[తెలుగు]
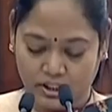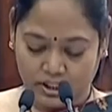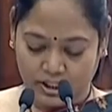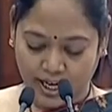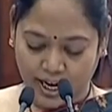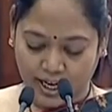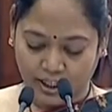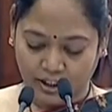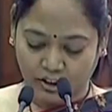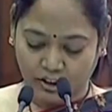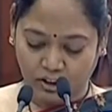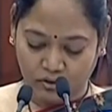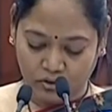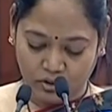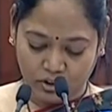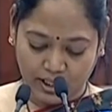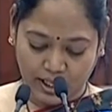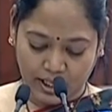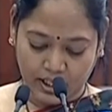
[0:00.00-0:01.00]
జాగ్రత్తలు
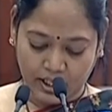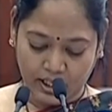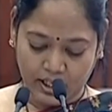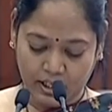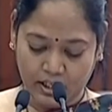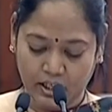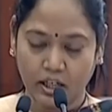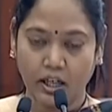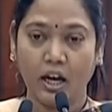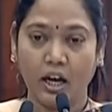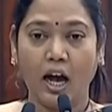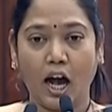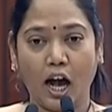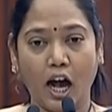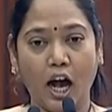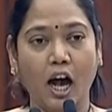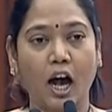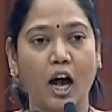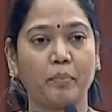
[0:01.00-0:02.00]
ఉండాలి
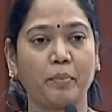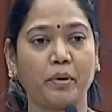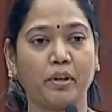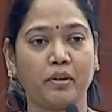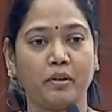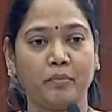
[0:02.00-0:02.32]
ఆ ఆప